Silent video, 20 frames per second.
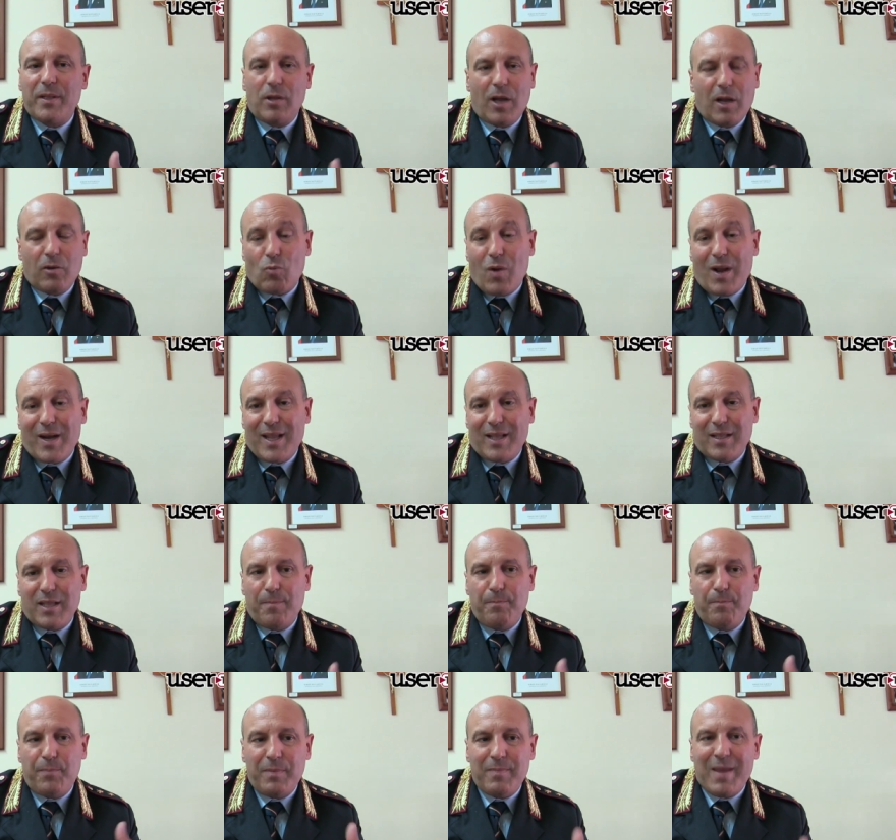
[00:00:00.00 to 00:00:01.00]
a quali
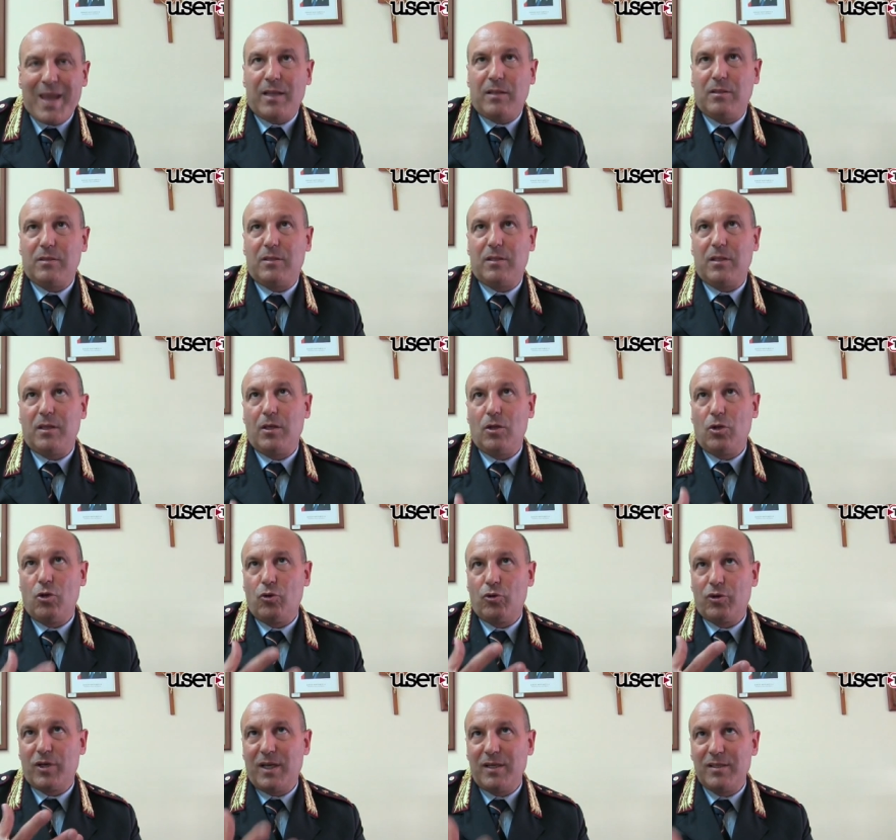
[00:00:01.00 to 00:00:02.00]
adempimenti
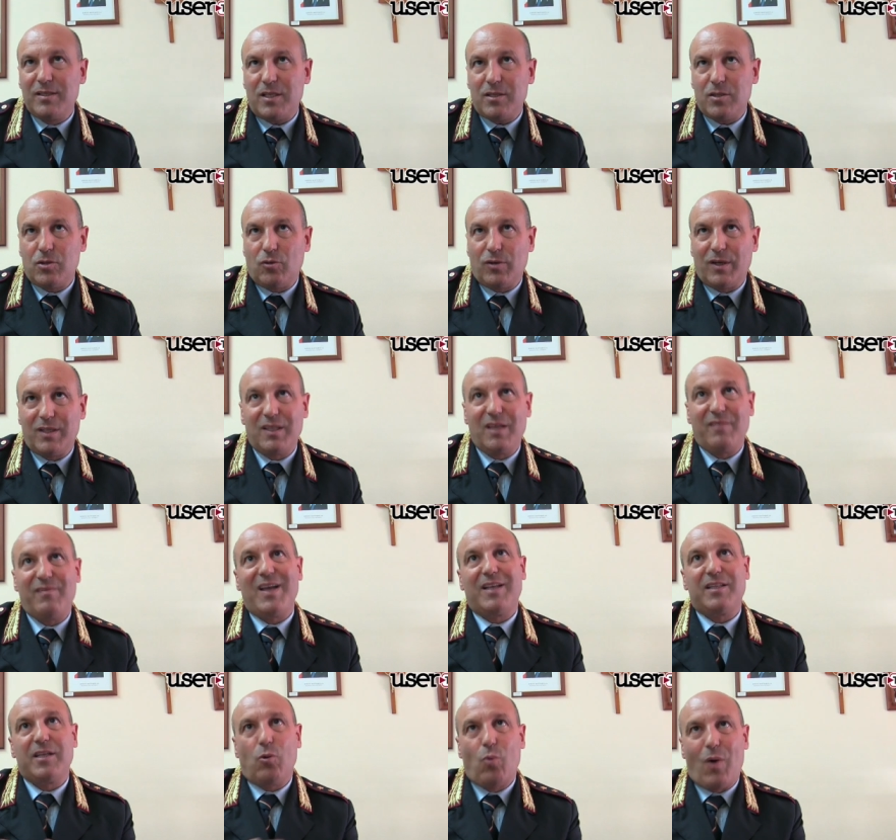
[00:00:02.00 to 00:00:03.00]
l'organizzazione
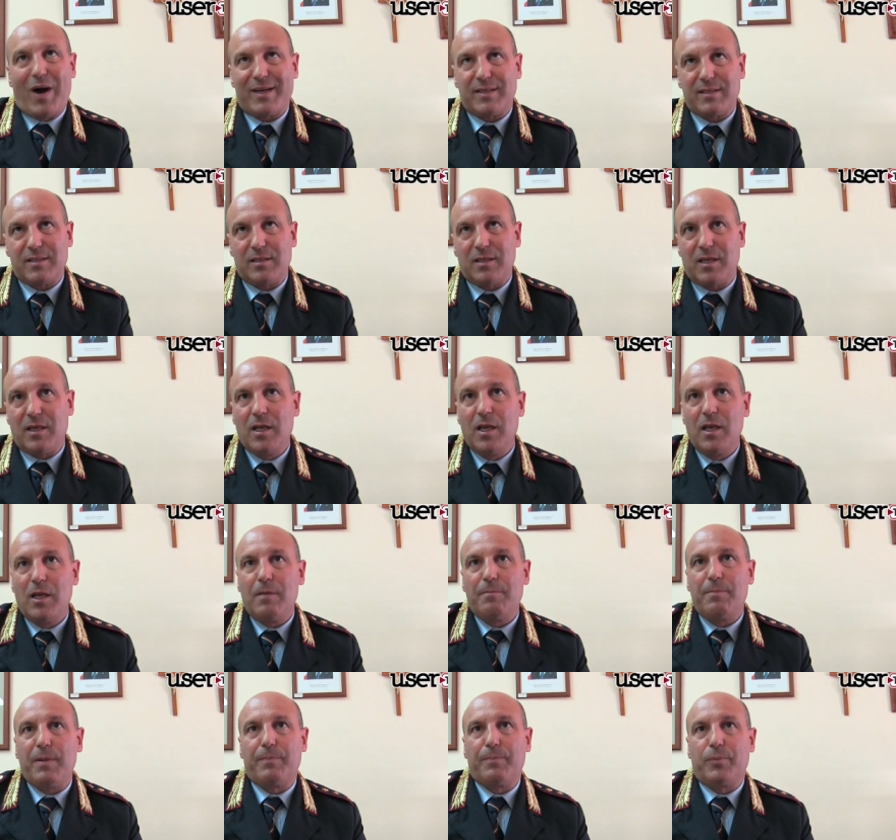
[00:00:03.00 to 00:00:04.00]
deve adeguarsi
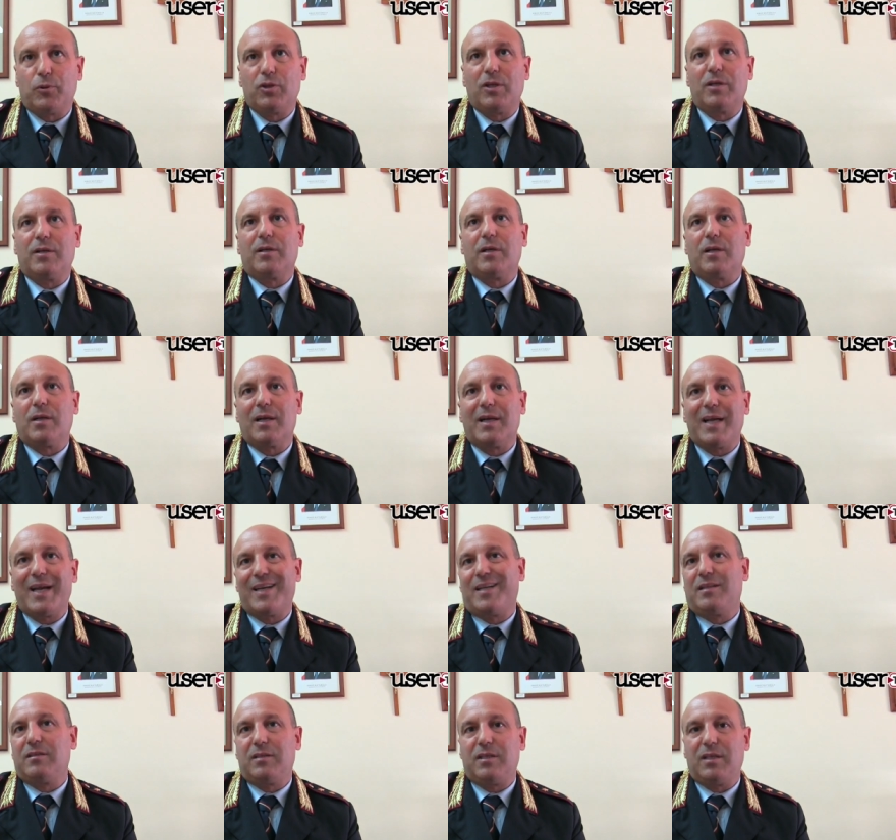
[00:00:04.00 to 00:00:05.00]
per poter
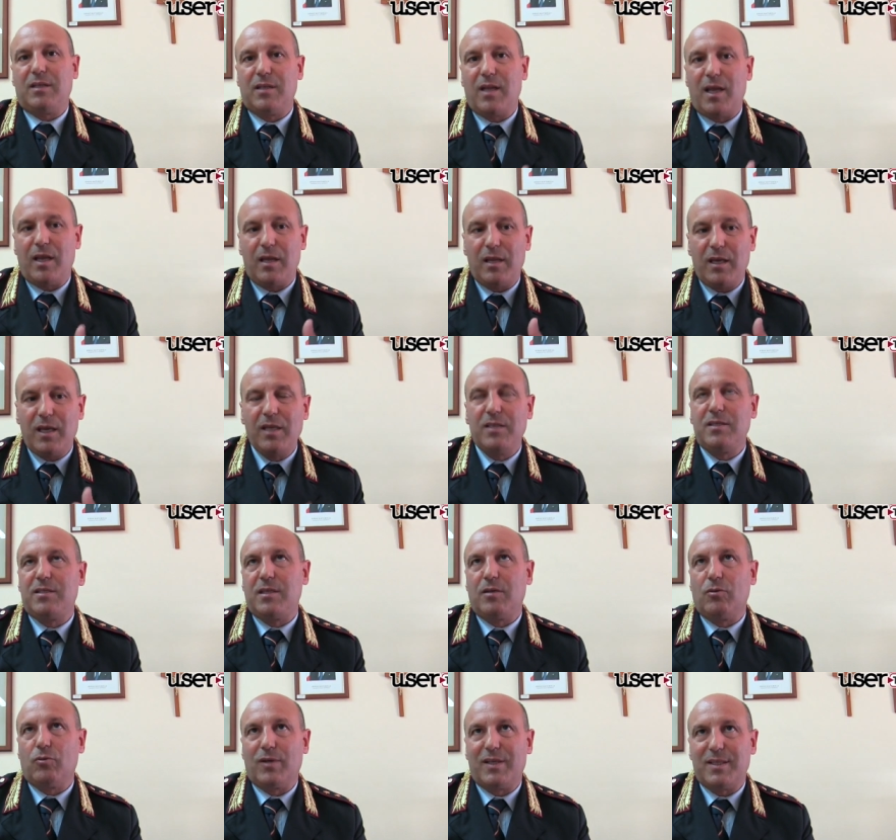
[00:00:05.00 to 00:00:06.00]
garantire in
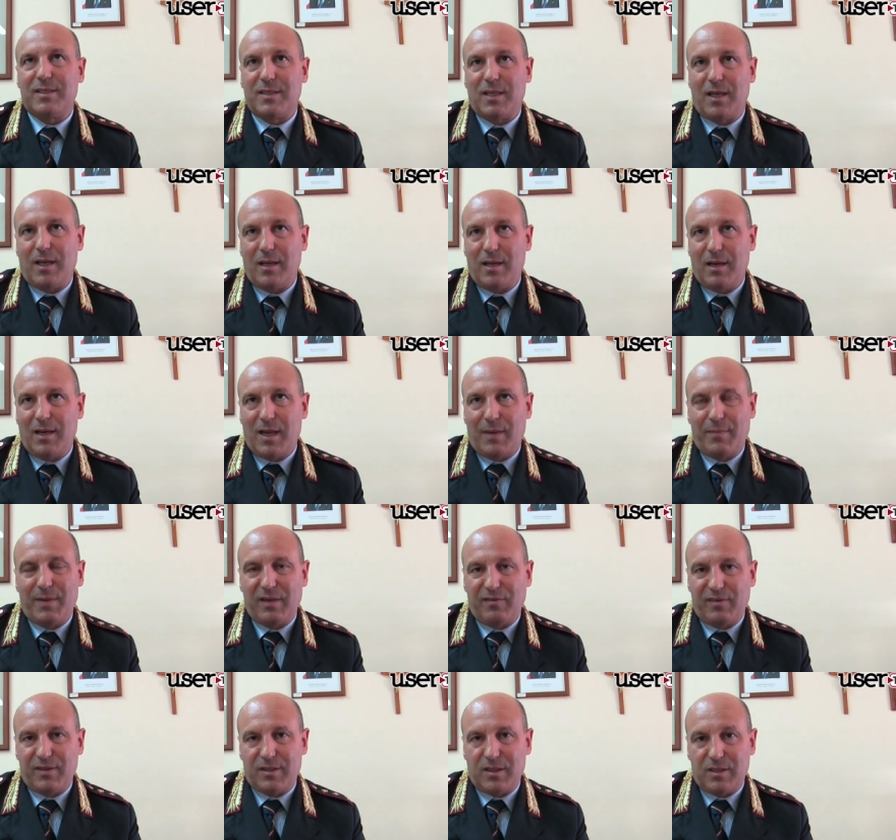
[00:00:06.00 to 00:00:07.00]
sicurezza la
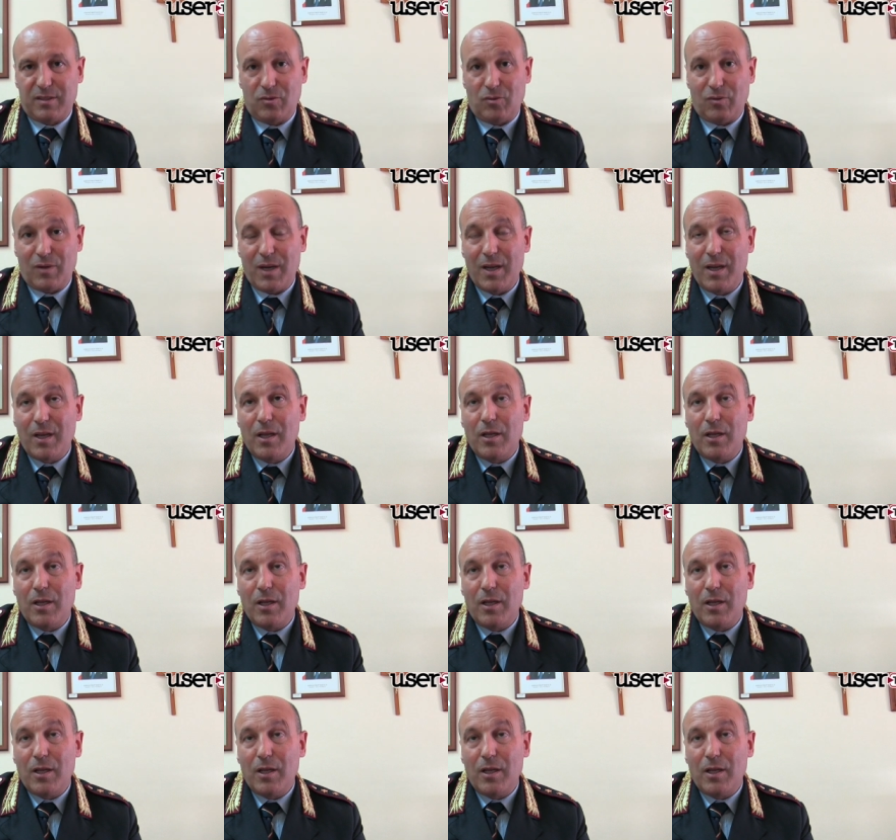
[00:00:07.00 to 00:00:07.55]
manifestazione.